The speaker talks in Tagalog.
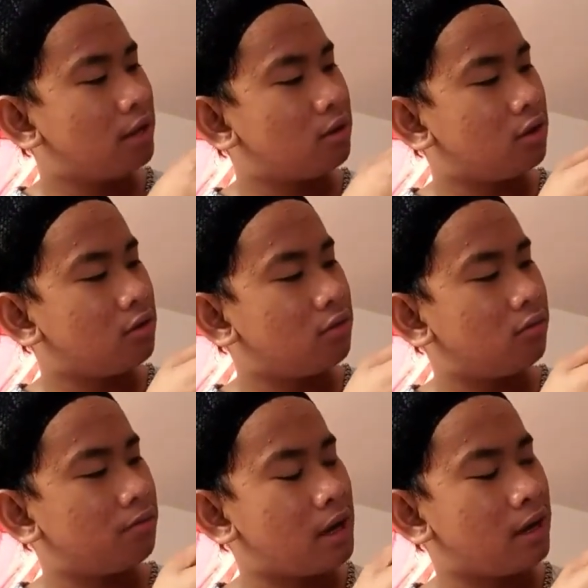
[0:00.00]
ito
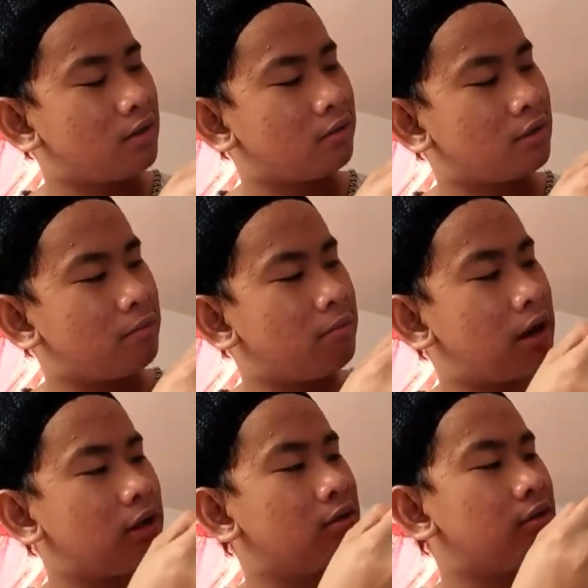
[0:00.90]
yung parang
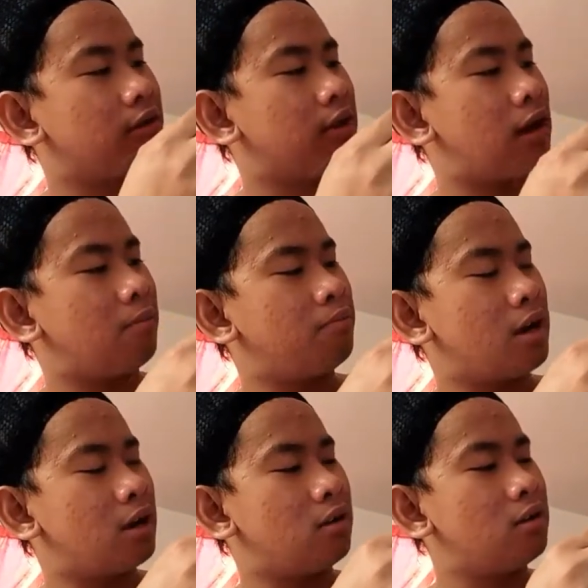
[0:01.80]
sabra yung strap
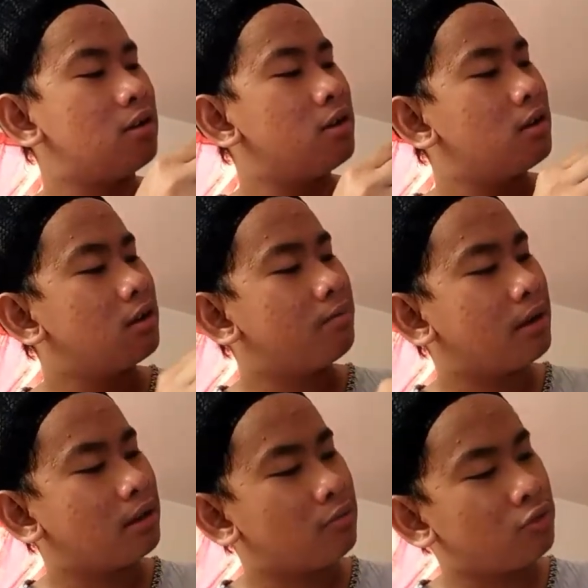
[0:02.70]
parang
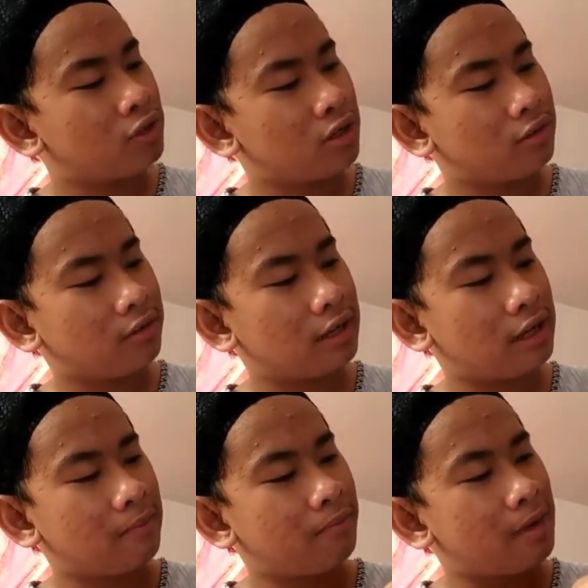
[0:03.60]
pwede mo siyang
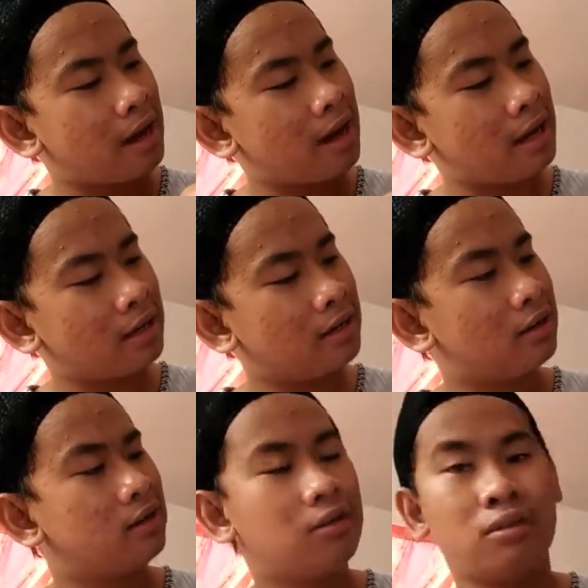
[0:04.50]

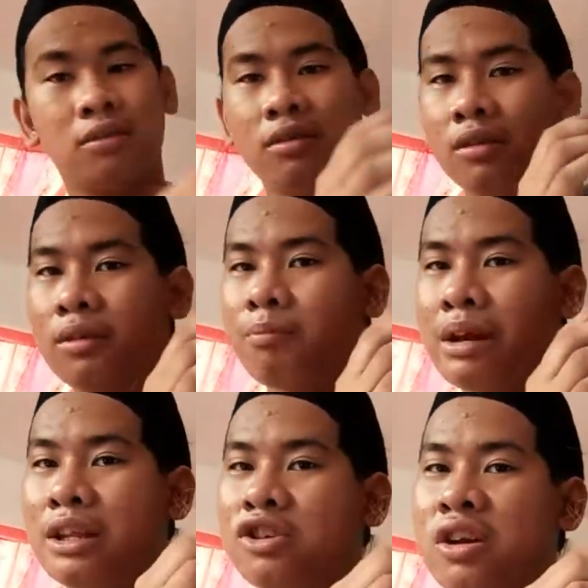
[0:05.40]
sikipan.
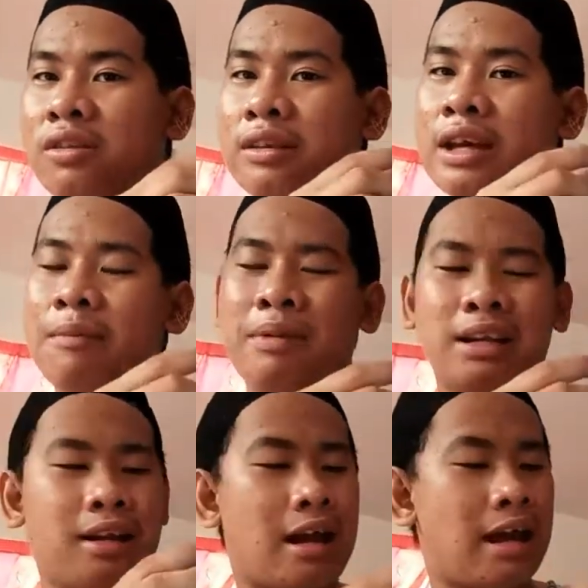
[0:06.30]
Pwede siyang
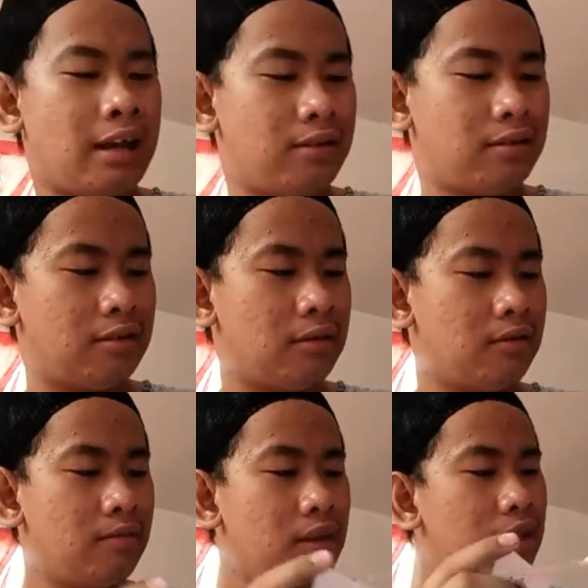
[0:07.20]
sikipan guys.
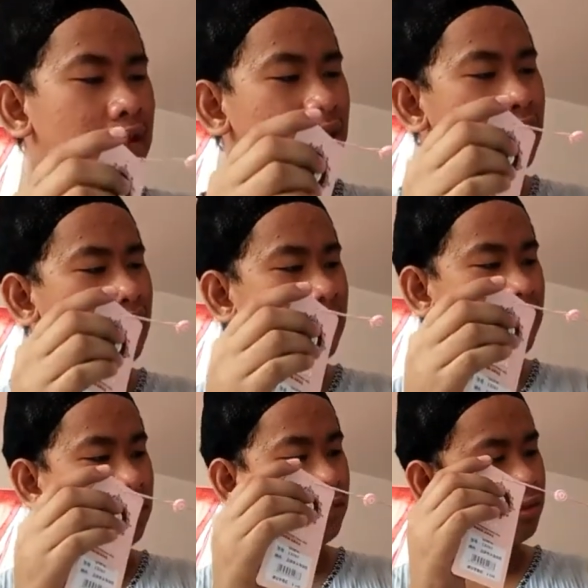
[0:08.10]

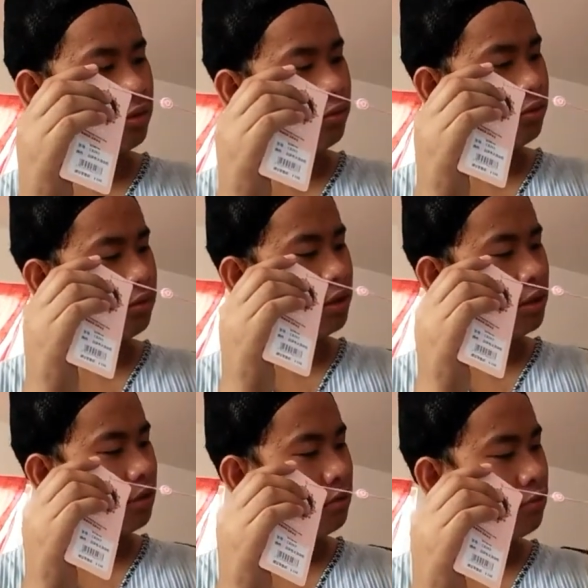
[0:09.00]
Ito, siguro
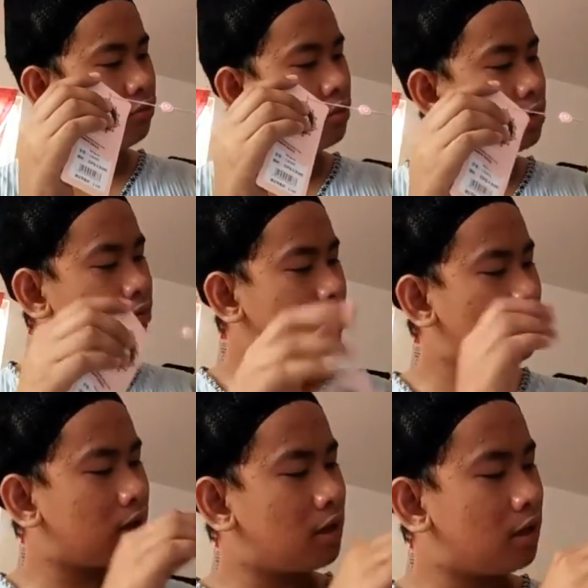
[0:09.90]
hindi ko muna to
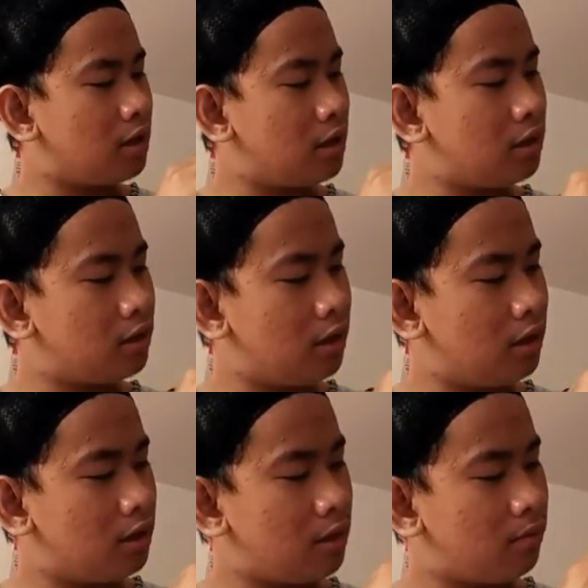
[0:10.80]
tatanggalin
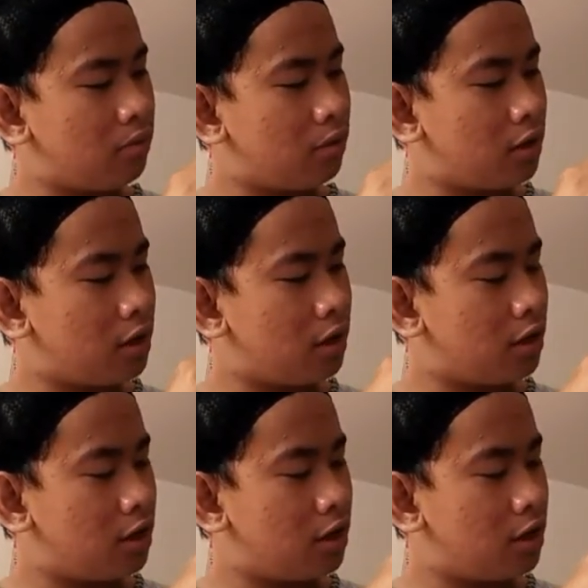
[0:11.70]
din eh, for,